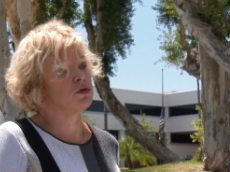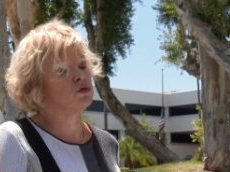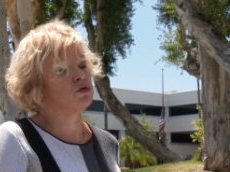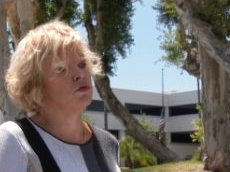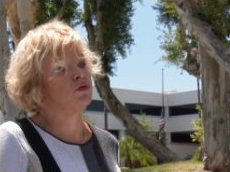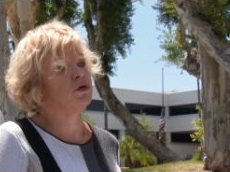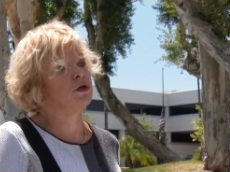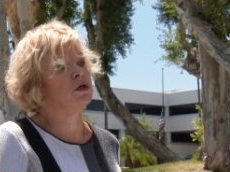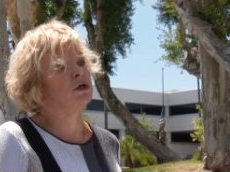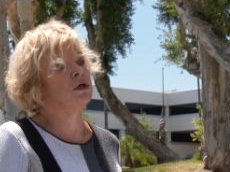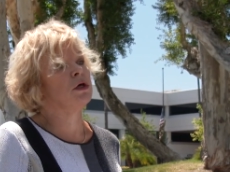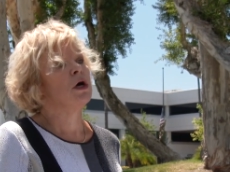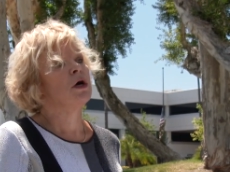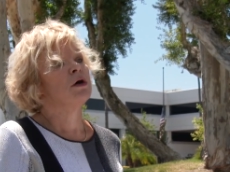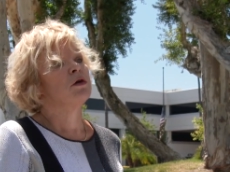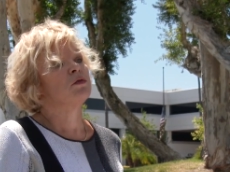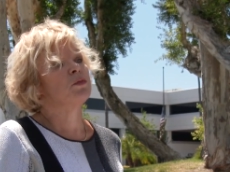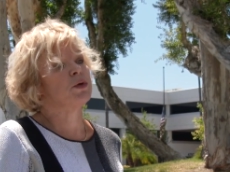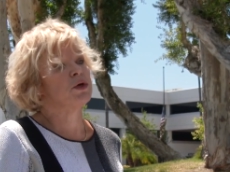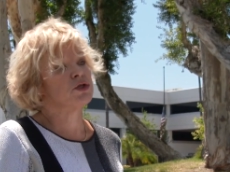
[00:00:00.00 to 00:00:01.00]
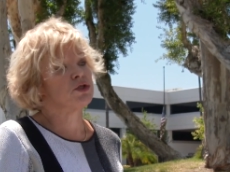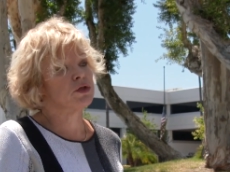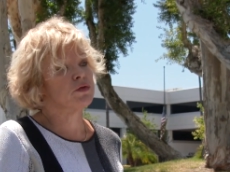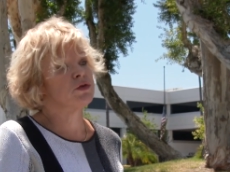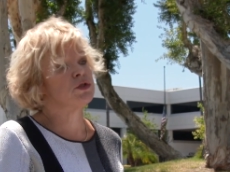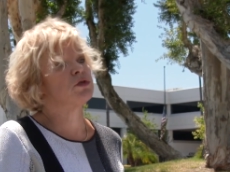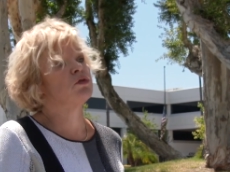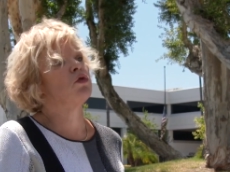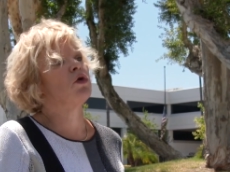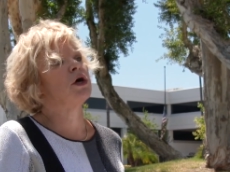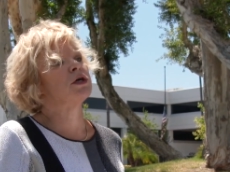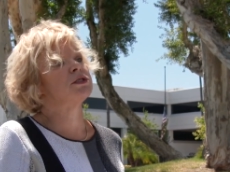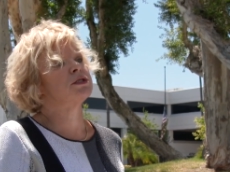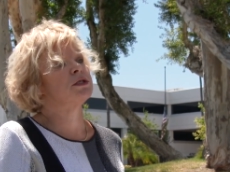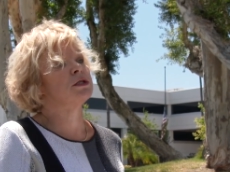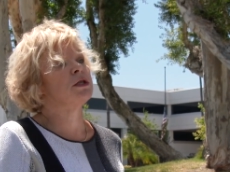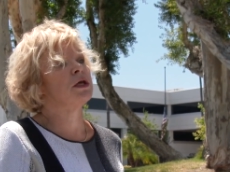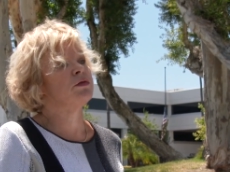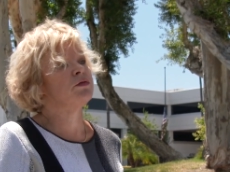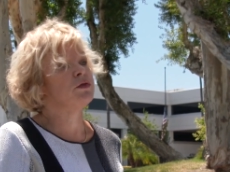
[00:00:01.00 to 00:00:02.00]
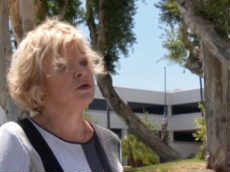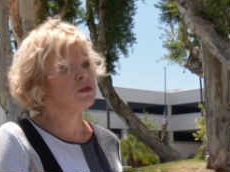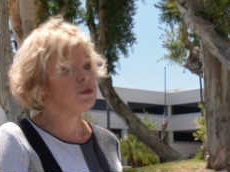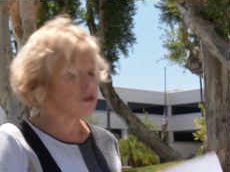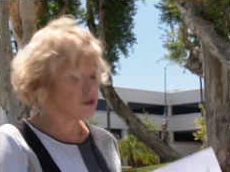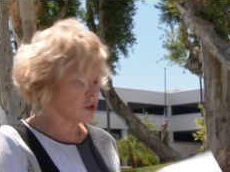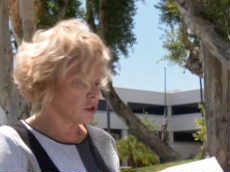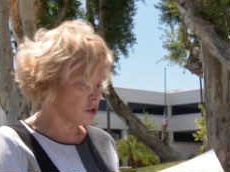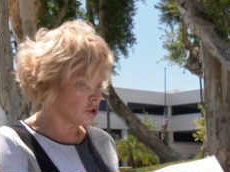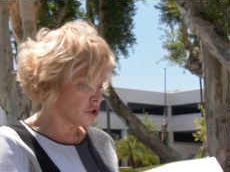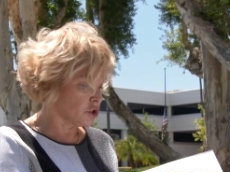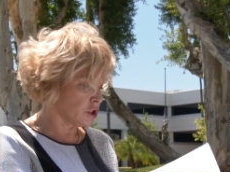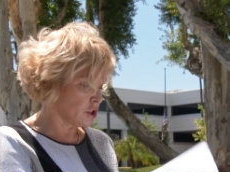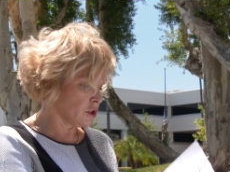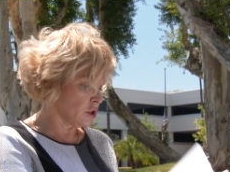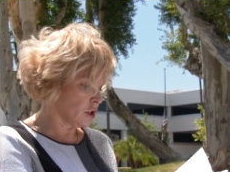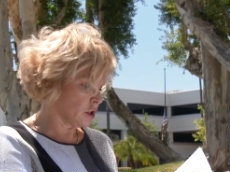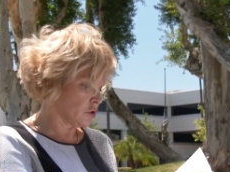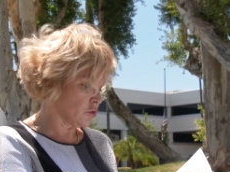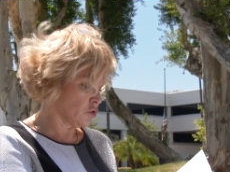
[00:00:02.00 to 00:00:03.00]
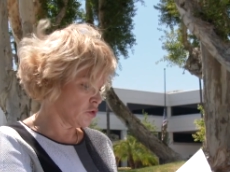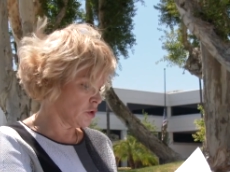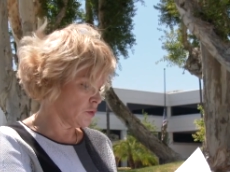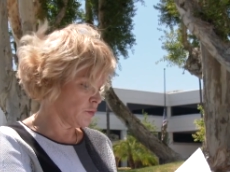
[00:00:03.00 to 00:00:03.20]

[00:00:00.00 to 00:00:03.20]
Cùng với những người hàng xóm của mình và các nhà hoạt động địa phương,